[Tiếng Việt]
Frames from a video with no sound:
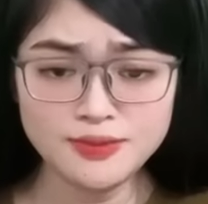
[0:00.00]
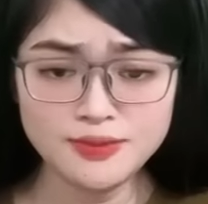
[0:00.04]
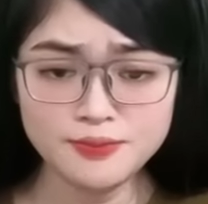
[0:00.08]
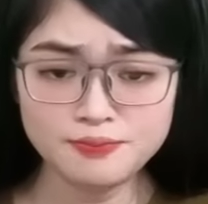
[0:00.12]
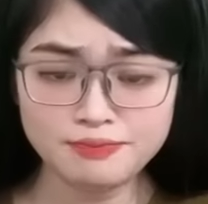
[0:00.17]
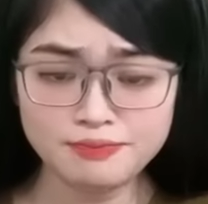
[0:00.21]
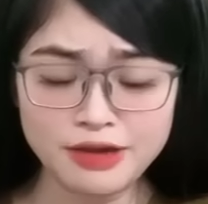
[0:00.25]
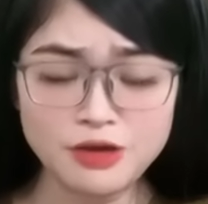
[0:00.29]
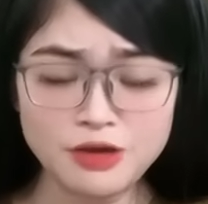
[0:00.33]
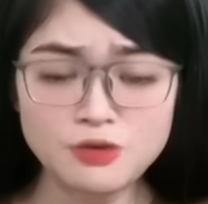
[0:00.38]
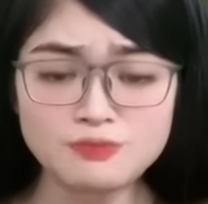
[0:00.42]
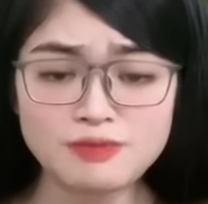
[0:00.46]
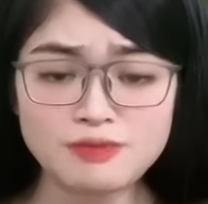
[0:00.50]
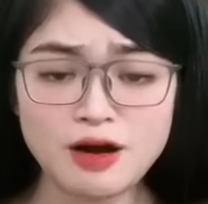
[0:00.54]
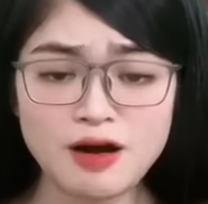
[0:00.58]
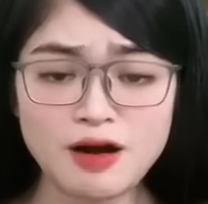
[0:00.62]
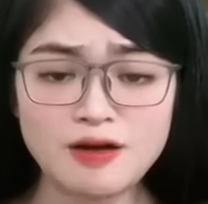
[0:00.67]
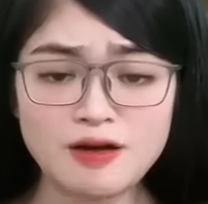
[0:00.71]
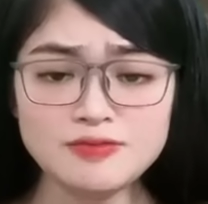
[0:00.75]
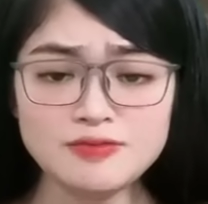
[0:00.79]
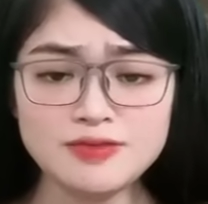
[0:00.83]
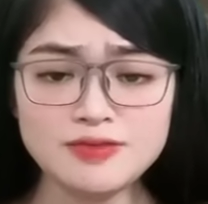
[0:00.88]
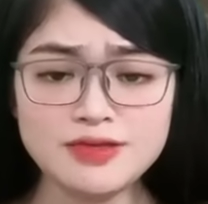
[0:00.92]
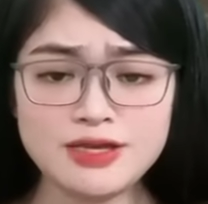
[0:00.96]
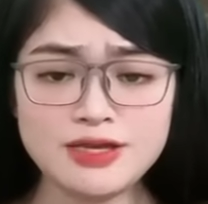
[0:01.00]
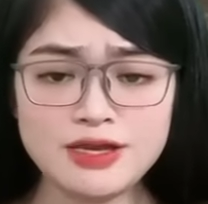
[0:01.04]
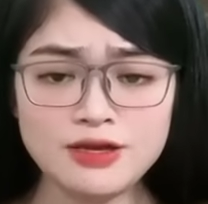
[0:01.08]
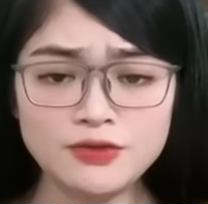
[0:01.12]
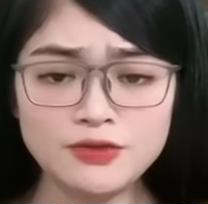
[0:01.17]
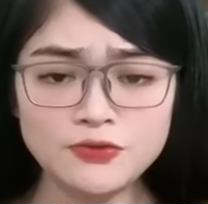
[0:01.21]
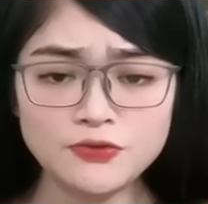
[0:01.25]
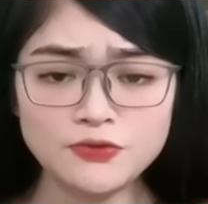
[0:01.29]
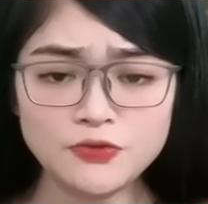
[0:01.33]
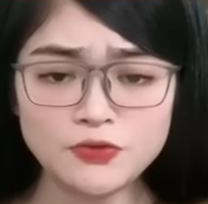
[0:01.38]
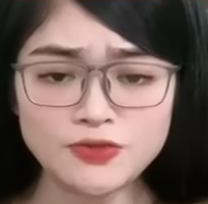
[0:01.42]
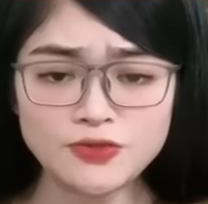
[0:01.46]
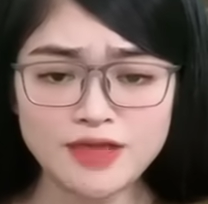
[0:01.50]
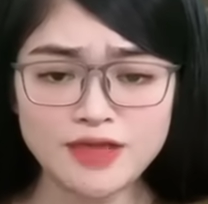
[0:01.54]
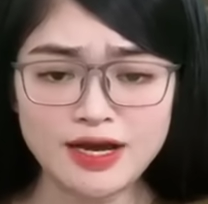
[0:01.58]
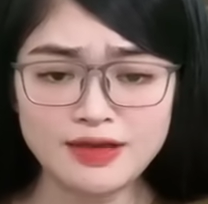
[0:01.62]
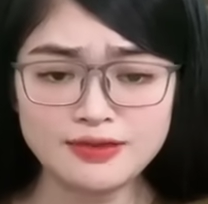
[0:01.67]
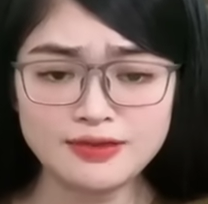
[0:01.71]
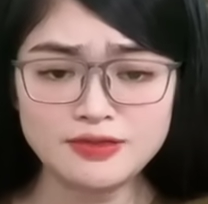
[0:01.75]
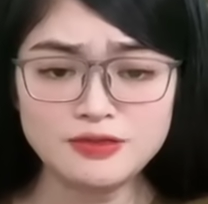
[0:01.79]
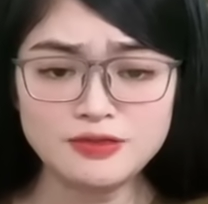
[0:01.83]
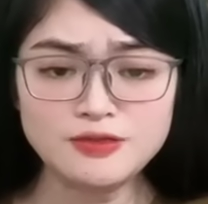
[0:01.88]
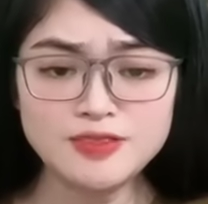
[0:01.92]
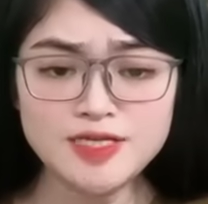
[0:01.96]
méo mó. Cô ta
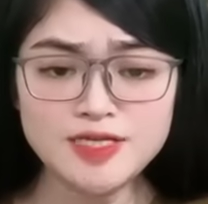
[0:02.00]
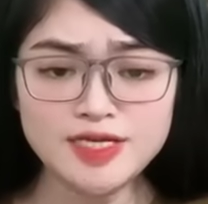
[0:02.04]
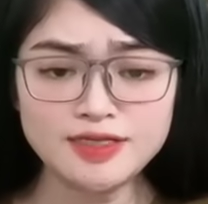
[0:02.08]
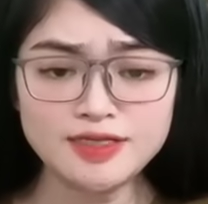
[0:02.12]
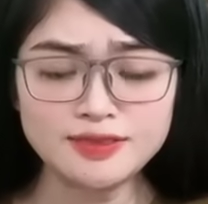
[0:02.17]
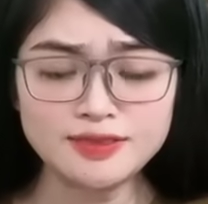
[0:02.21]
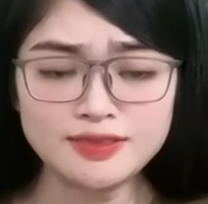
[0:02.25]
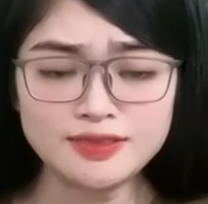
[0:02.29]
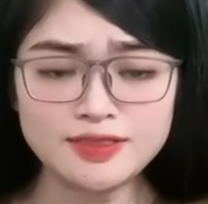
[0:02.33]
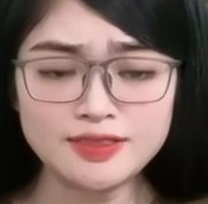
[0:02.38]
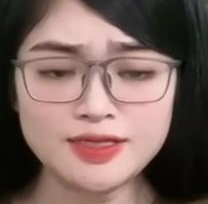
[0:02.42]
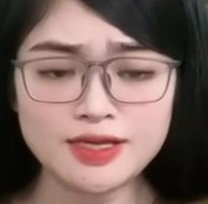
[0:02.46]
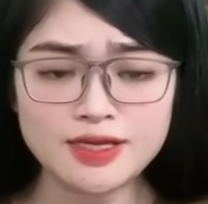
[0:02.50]
đứng hình.